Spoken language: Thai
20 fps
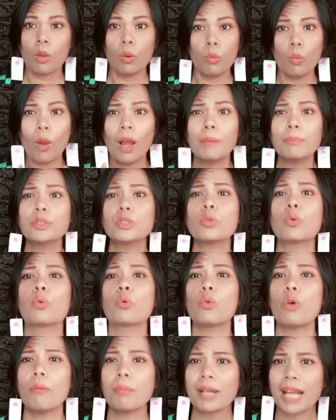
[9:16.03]
ความสุข
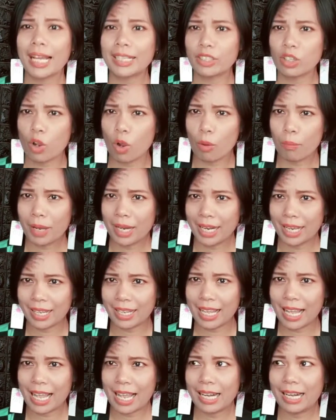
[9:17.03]
ร่วมกันของพนัก
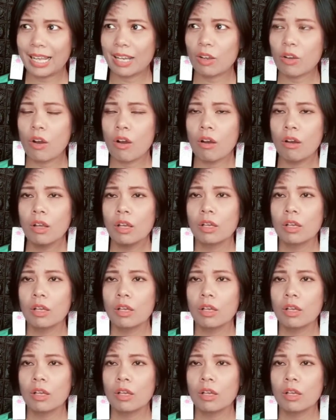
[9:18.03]
งานแล้วก็